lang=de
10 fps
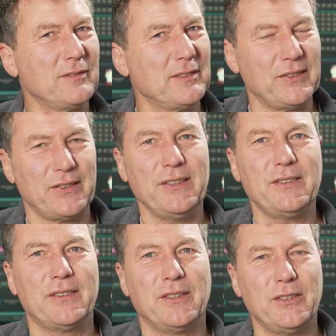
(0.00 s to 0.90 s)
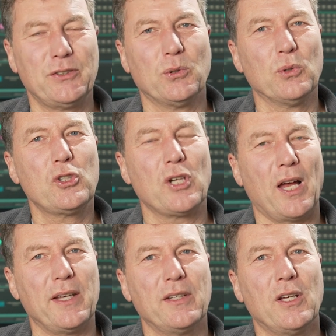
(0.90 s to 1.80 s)
Das ist historisch
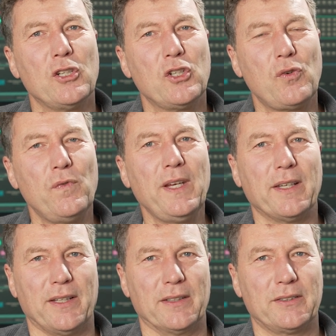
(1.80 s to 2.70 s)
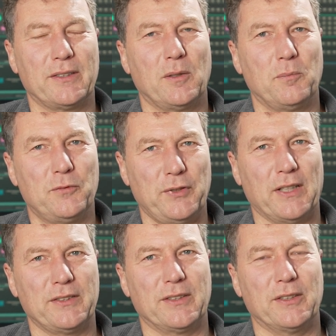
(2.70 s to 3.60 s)
ein schwieriges
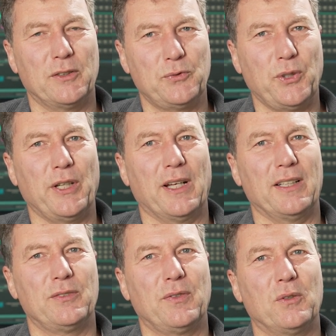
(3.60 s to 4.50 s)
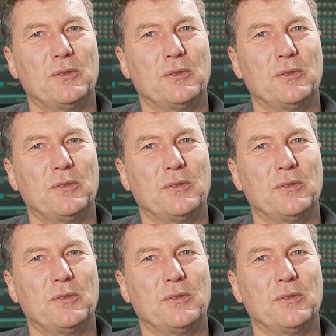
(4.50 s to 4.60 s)
Pflaster für den HSV.